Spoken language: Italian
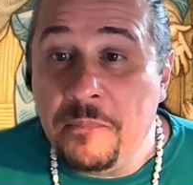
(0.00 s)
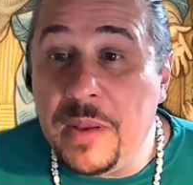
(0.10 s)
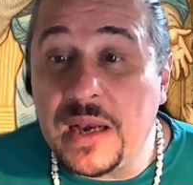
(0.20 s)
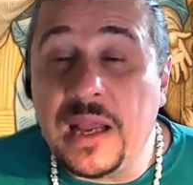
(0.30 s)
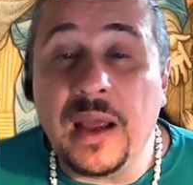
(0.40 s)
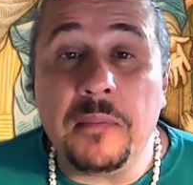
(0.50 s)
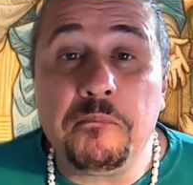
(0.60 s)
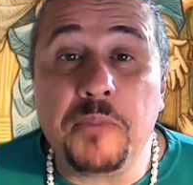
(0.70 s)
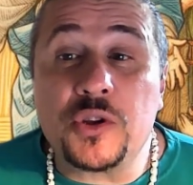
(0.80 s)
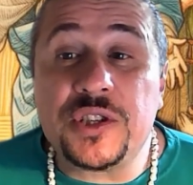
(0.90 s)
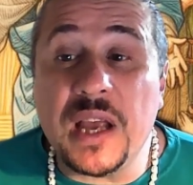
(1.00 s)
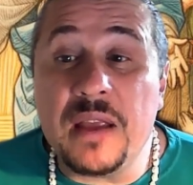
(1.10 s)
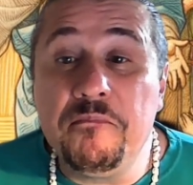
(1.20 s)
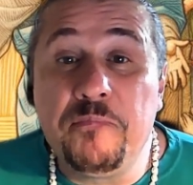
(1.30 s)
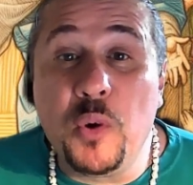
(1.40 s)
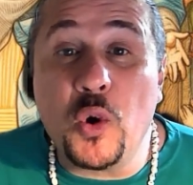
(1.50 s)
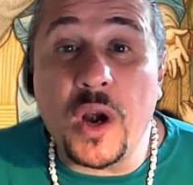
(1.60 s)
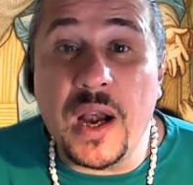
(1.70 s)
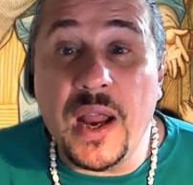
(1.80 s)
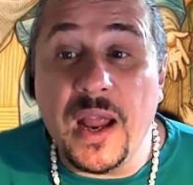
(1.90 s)
Perché possa
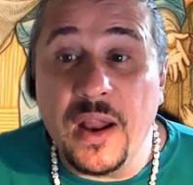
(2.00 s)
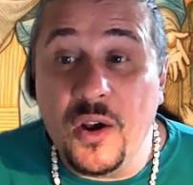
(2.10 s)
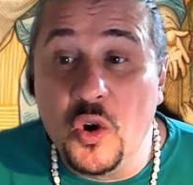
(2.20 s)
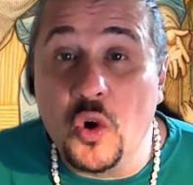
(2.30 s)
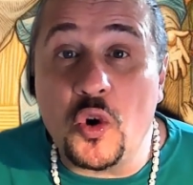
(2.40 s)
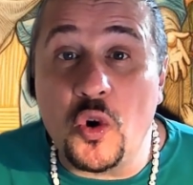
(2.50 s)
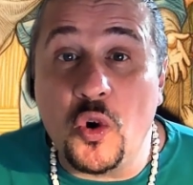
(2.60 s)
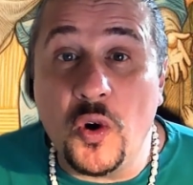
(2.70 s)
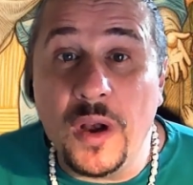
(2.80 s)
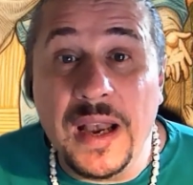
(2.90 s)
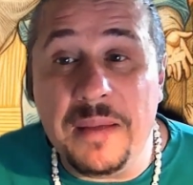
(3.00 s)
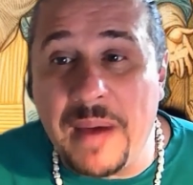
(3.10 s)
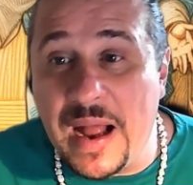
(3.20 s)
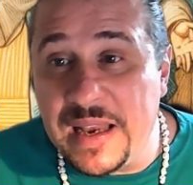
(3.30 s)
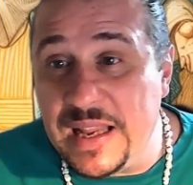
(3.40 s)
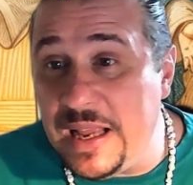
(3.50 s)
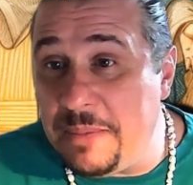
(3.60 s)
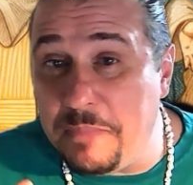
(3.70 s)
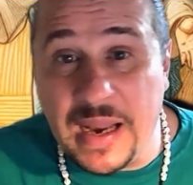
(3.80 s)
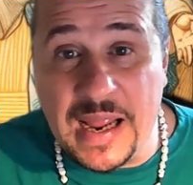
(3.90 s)
imporre loro le mani
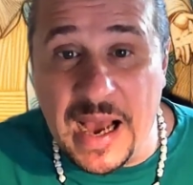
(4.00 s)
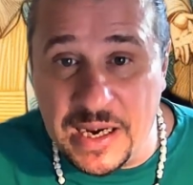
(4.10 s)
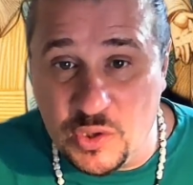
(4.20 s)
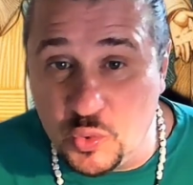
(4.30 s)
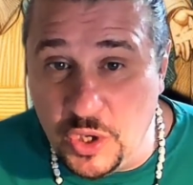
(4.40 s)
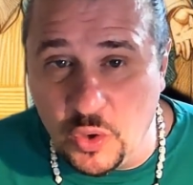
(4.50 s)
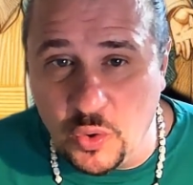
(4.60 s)
e pregare su di